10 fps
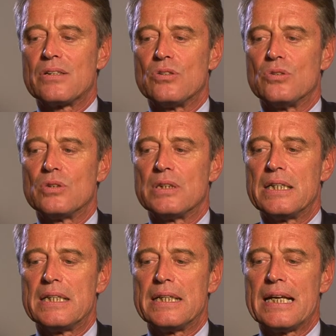
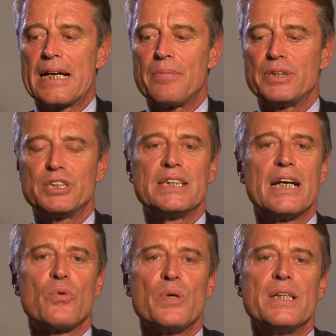con la
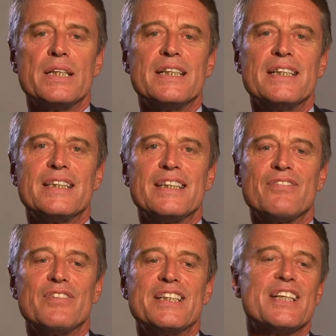capacità quindi di
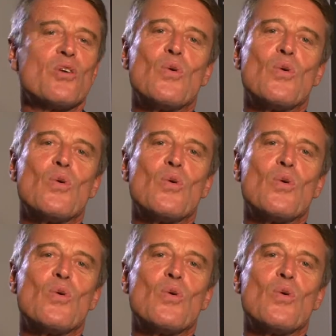intervenire